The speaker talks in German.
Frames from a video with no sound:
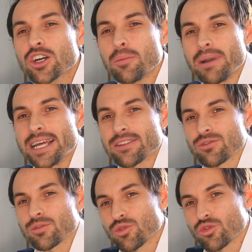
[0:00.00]
komplett.
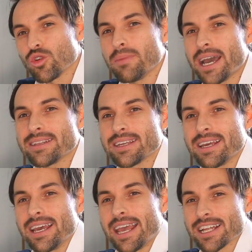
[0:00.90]
Und Monroe meint,
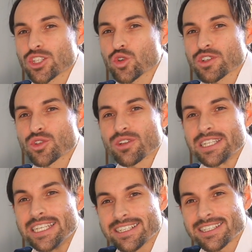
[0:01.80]
er hat sowas noch
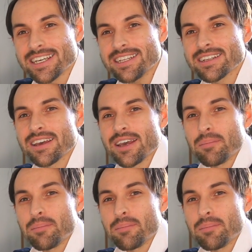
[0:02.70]
nie gesehen